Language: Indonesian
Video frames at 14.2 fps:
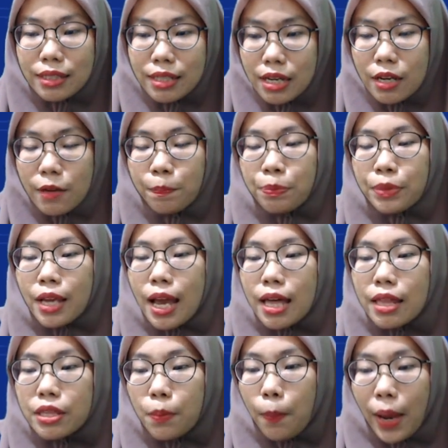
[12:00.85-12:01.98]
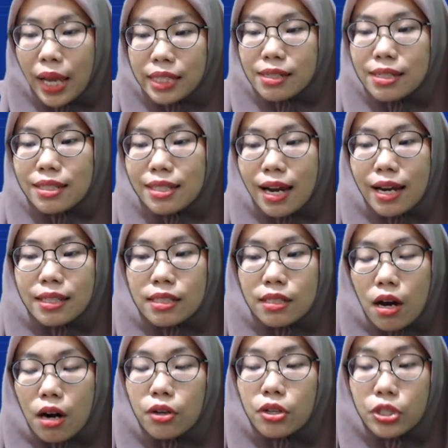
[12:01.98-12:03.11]
D, the pesticides
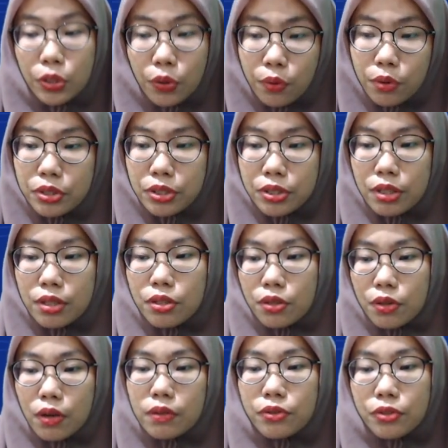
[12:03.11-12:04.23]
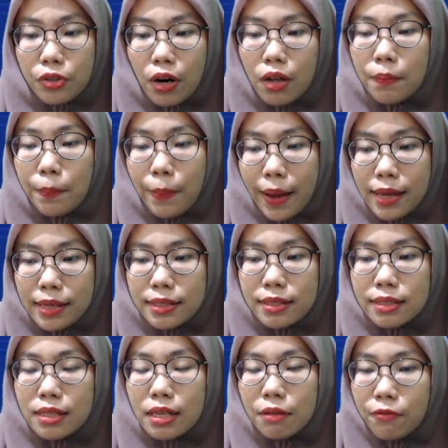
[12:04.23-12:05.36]
are used to control pest
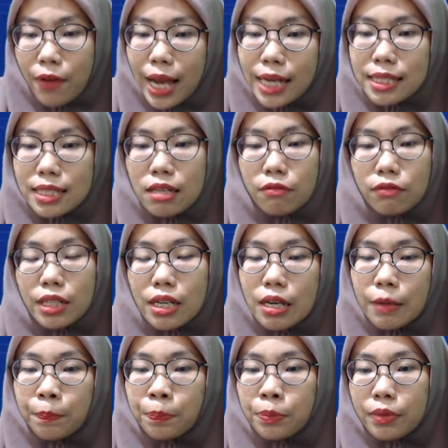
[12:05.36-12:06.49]
effectively.